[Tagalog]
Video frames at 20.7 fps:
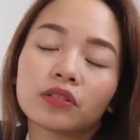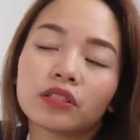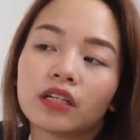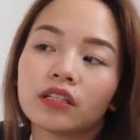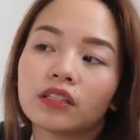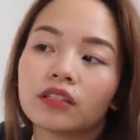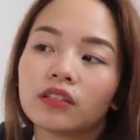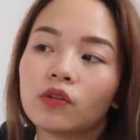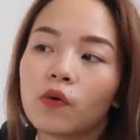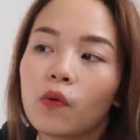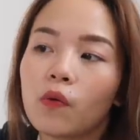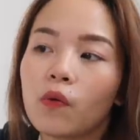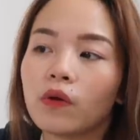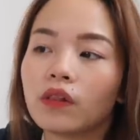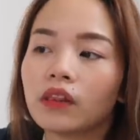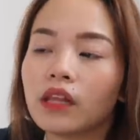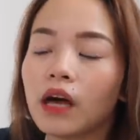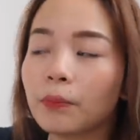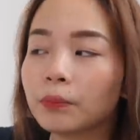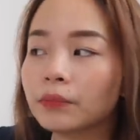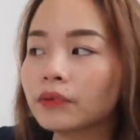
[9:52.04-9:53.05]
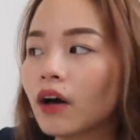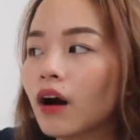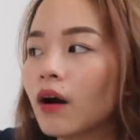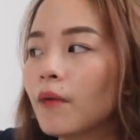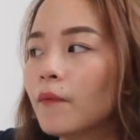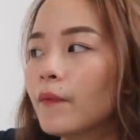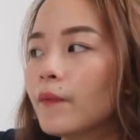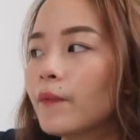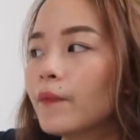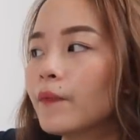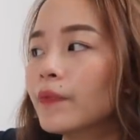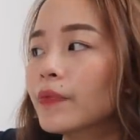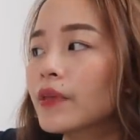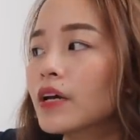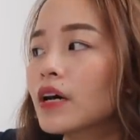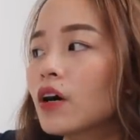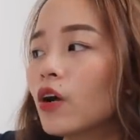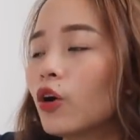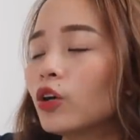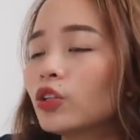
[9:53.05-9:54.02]
126,000 tong laptop.
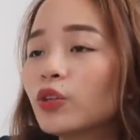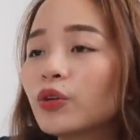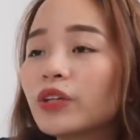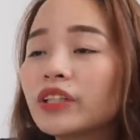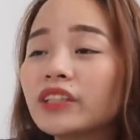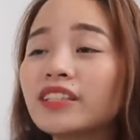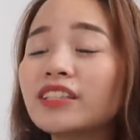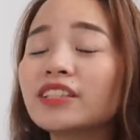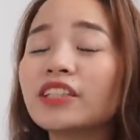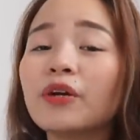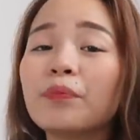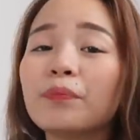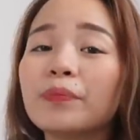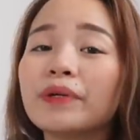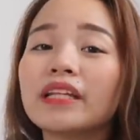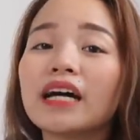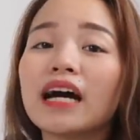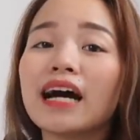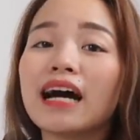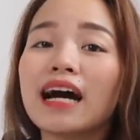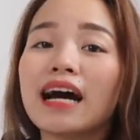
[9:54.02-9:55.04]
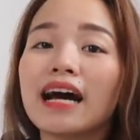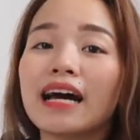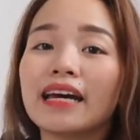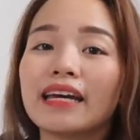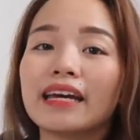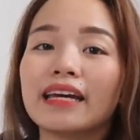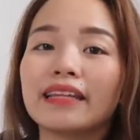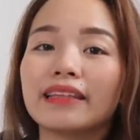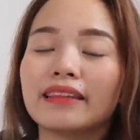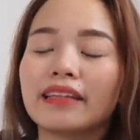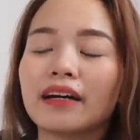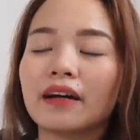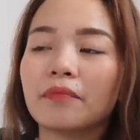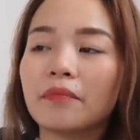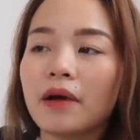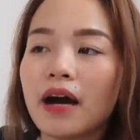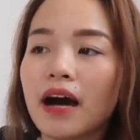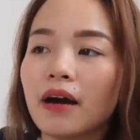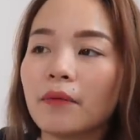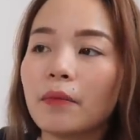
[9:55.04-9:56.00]
Although, hindi siya yung pinaka-high-end ng
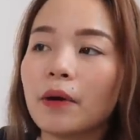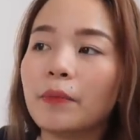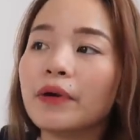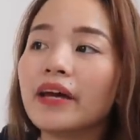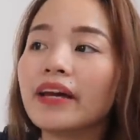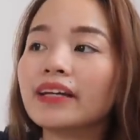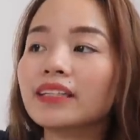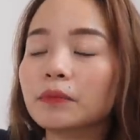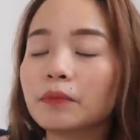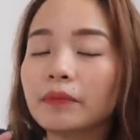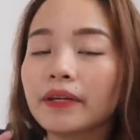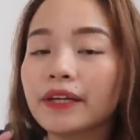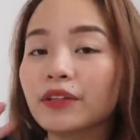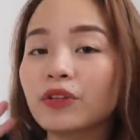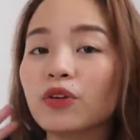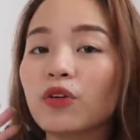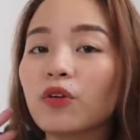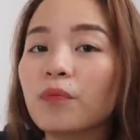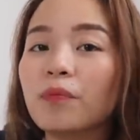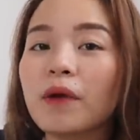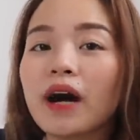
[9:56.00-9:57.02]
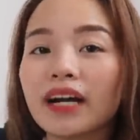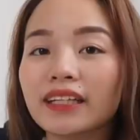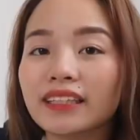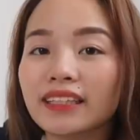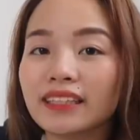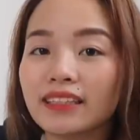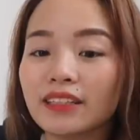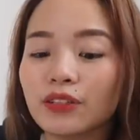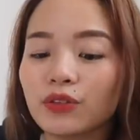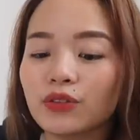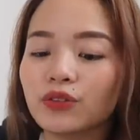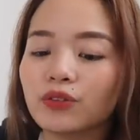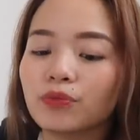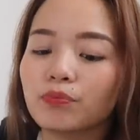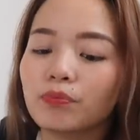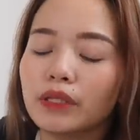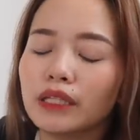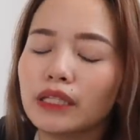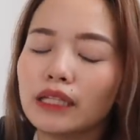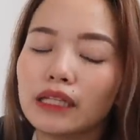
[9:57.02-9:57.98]
MAC. Mami, explain ko kung bakit hindi yun
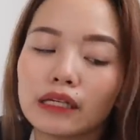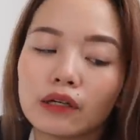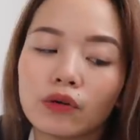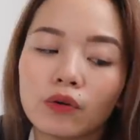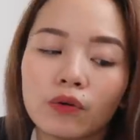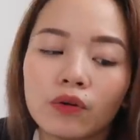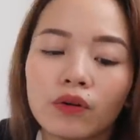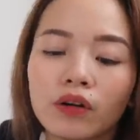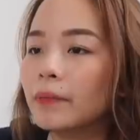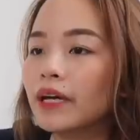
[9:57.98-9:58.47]
yung binili ko.